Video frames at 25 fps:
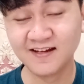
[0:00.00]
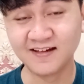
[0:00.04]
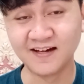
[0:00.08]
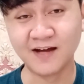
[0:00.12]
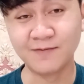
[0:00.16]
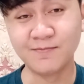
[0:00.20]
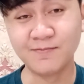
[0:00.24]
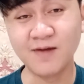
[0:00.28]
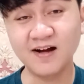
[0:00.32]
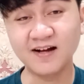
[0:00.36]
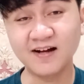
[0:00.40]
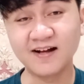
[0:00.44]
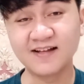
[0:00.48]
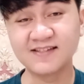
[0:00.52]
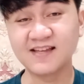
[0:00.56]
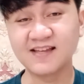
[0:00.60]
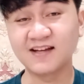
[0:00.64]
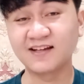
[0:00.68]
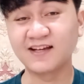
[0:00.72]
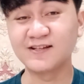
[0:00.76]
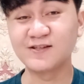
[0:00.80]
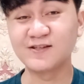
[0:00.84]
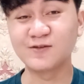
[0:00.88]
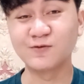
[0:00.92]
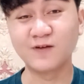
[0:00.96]
Nah bahkan
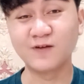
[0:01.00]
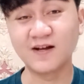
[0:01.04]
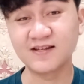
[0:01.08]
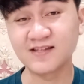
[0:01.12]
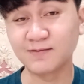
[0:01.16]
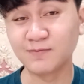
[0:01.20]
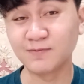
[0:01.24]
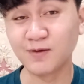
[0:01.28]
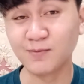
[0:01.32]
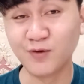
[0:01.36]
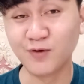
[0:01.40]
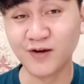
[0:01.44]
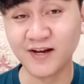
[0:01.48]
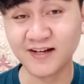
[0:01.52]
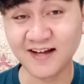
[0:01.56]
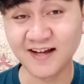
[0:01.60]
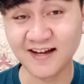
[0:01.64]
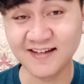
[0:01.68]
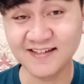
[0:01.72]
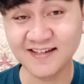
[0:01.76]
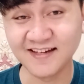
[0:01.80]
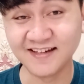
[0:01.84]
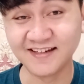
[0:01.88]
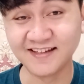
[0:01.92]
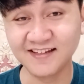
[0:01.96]
saking suka sama
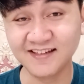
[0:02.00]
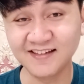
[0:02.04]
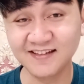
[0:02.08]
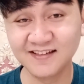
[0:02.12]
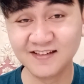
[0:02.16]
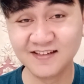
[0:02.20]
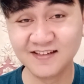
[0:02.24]
bonekanya nih,